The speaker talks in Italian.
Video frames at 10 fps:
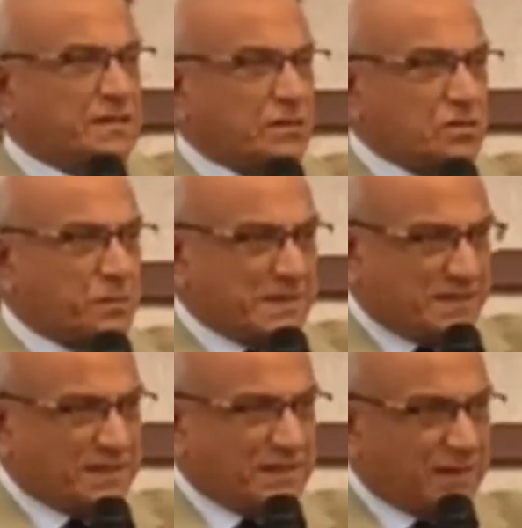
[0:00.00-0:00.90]
sono
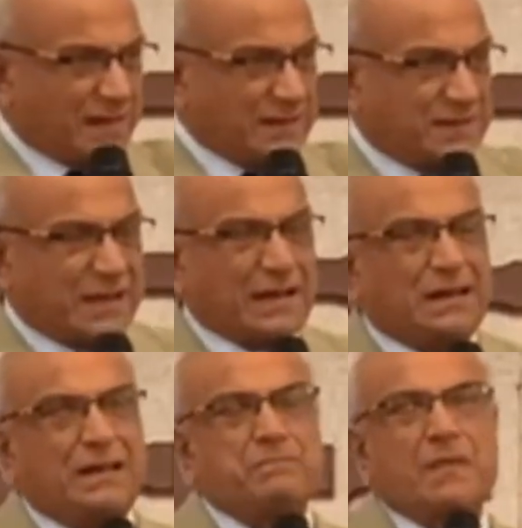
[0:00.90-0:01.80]
passati 30
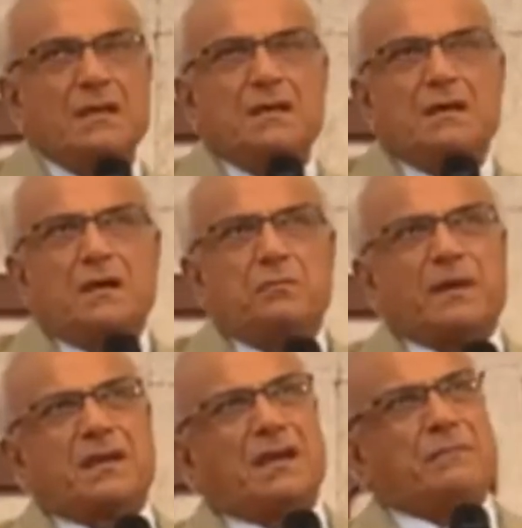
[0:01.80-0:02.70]
anni,
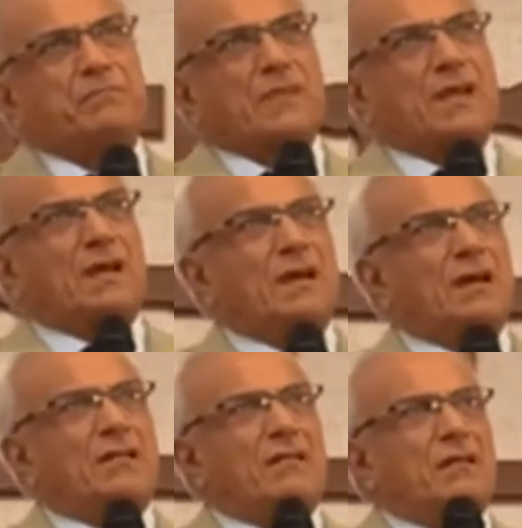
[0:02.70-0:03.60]
perché
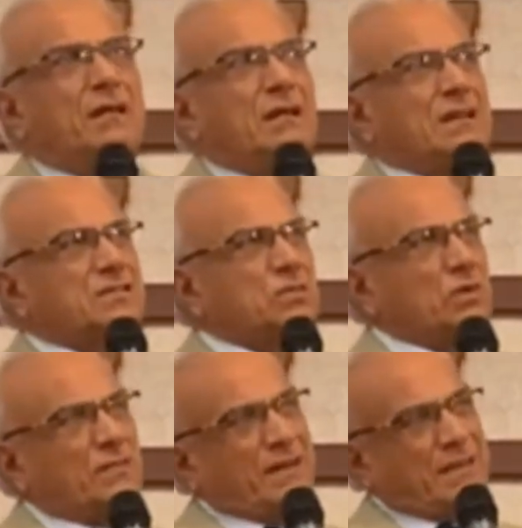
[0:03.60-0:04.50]
eh, la
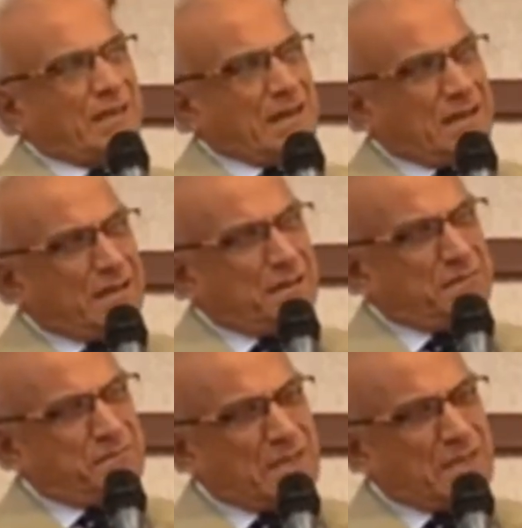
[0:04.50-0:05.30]
scrittura va ai ai